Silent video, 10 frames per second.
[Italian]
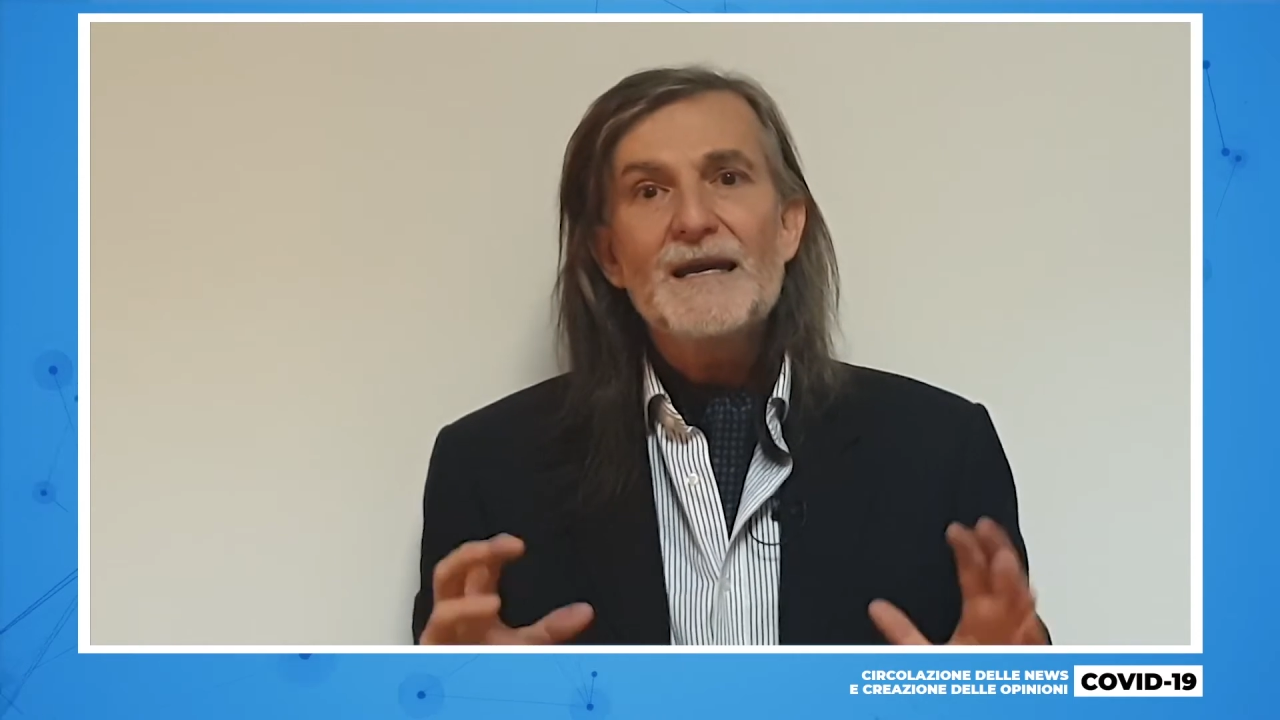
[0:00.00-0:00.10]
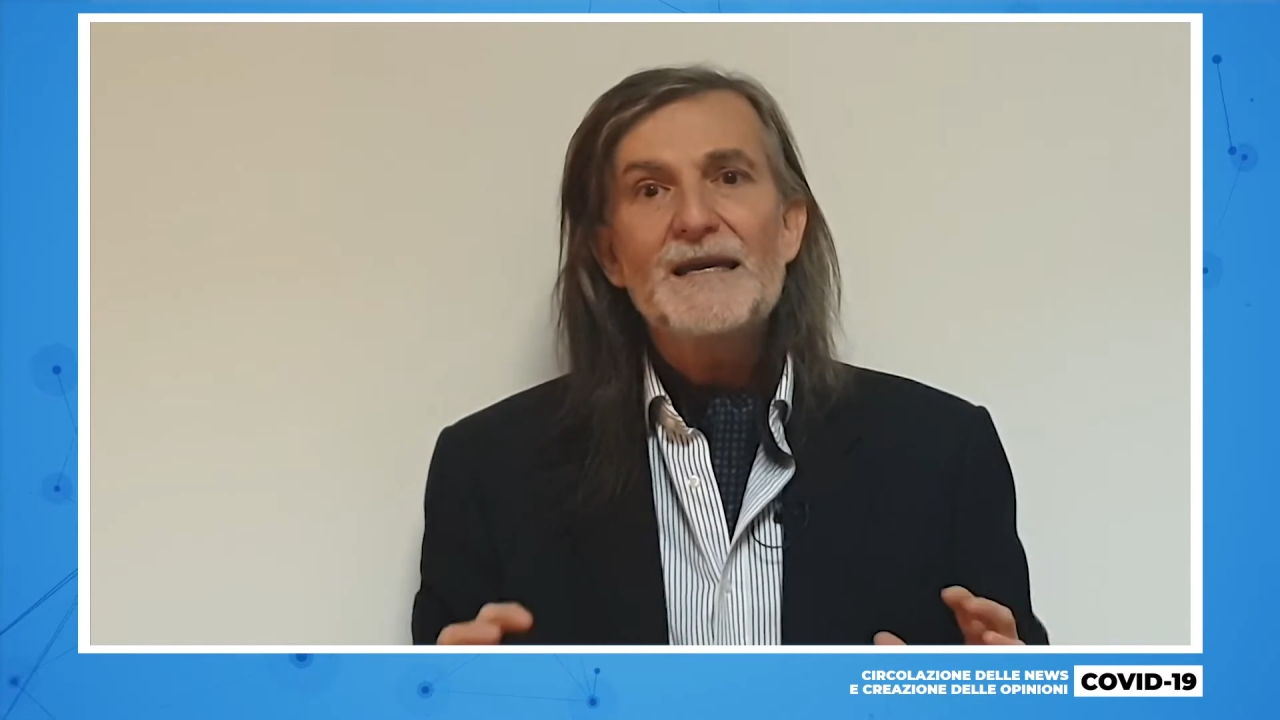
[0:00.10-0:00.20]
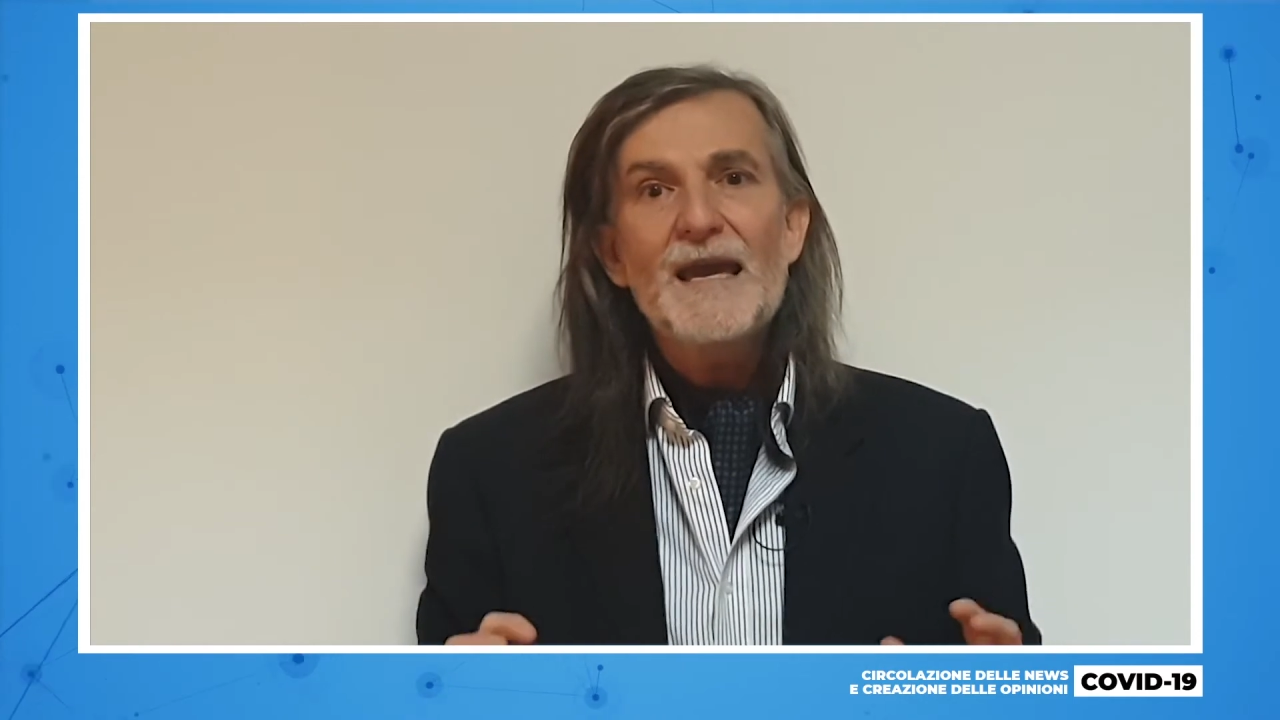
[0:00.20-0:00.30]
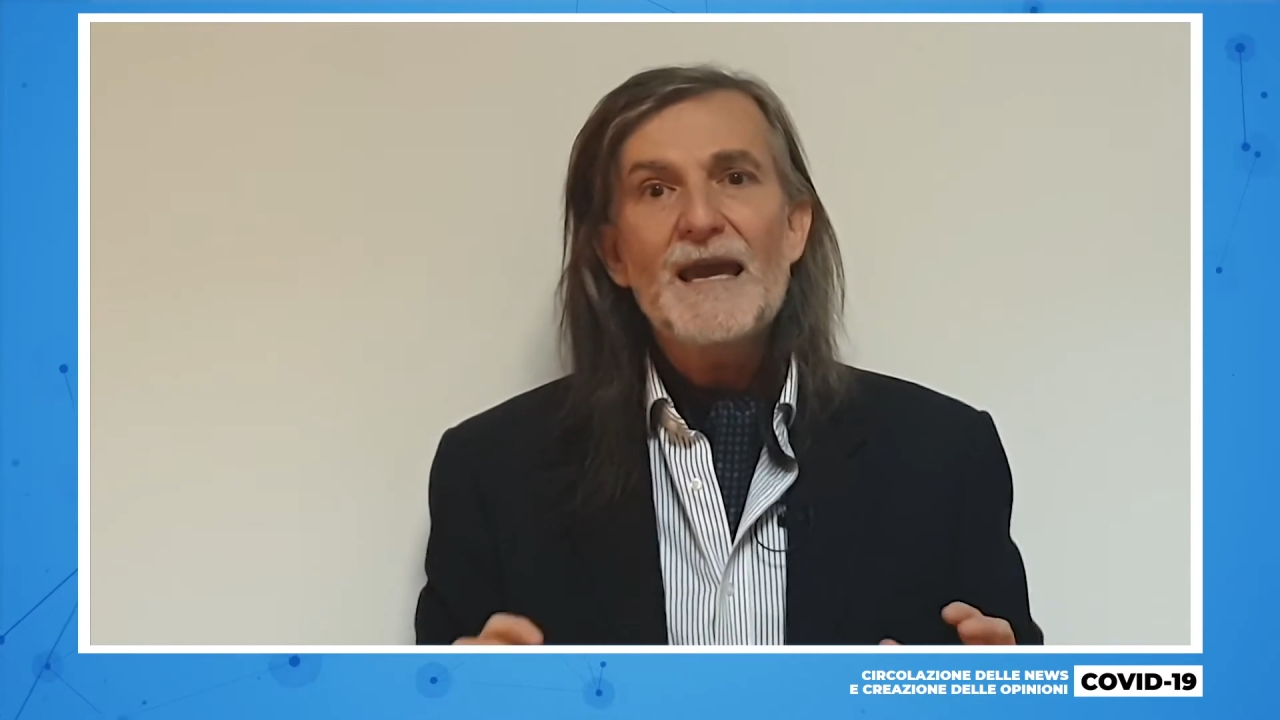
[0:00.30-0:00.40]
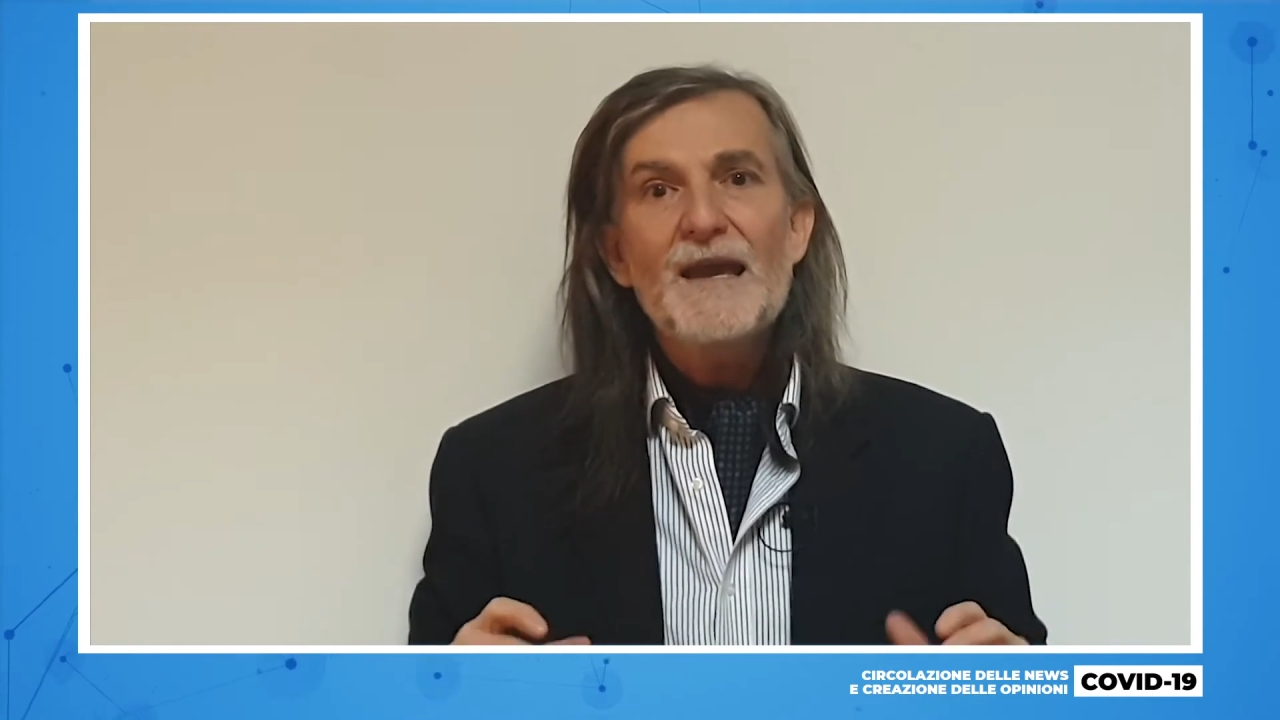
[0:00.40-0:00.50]

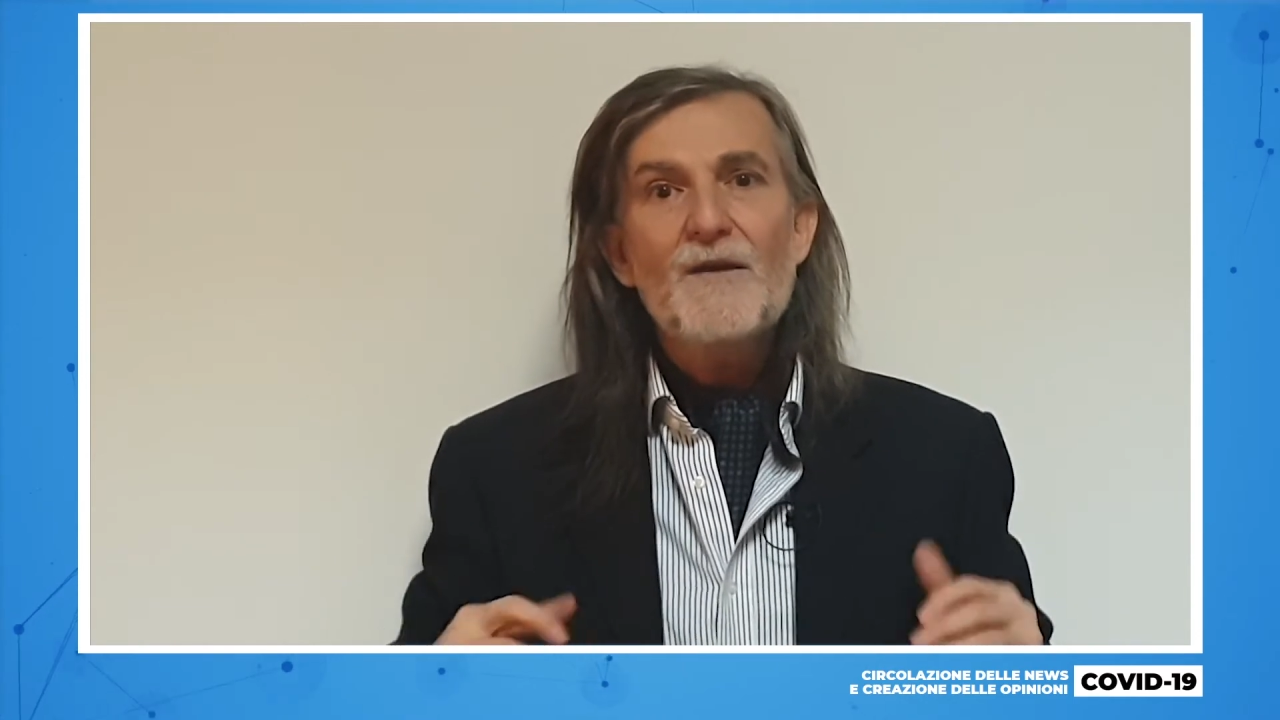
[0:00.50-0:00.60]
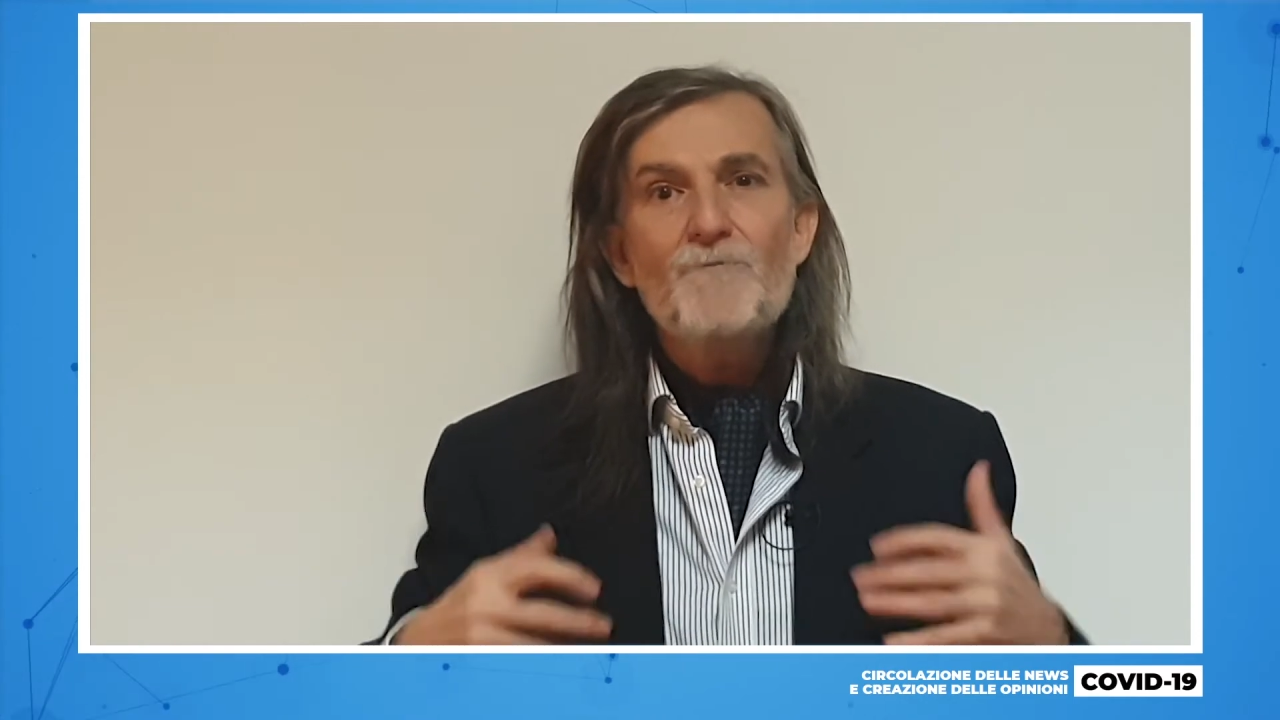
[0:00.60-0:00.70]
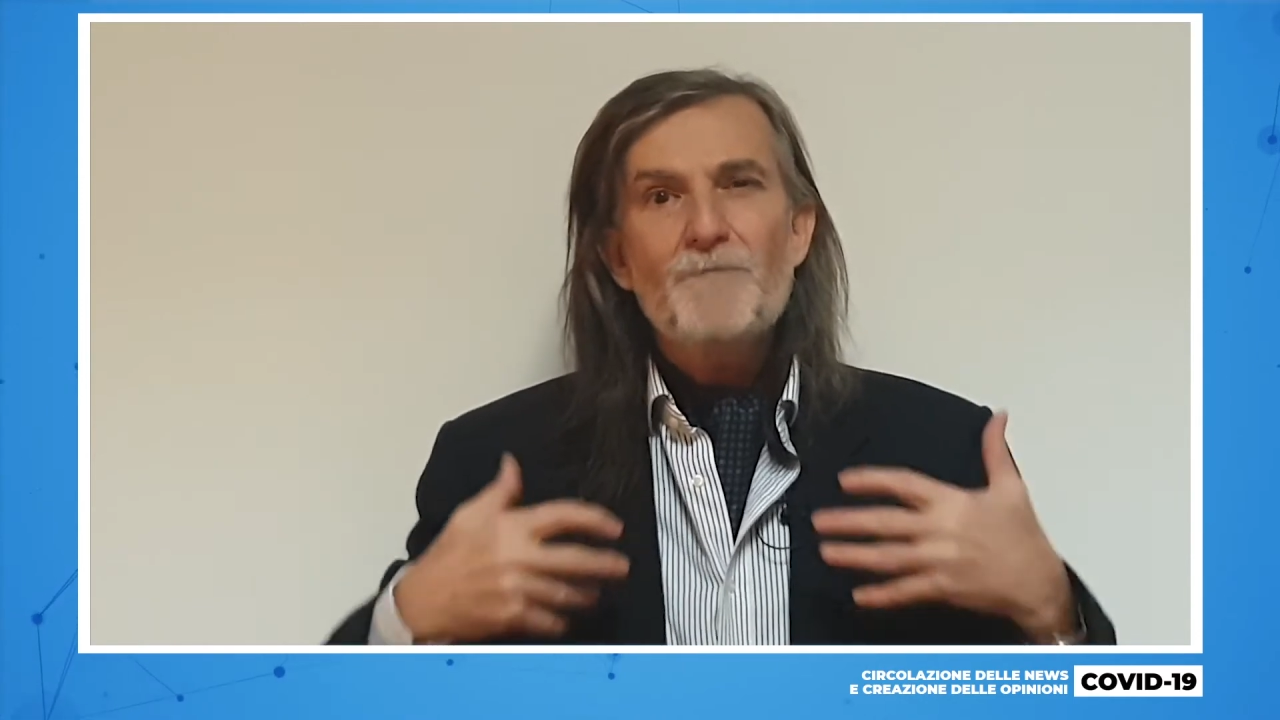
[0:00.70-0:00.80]
che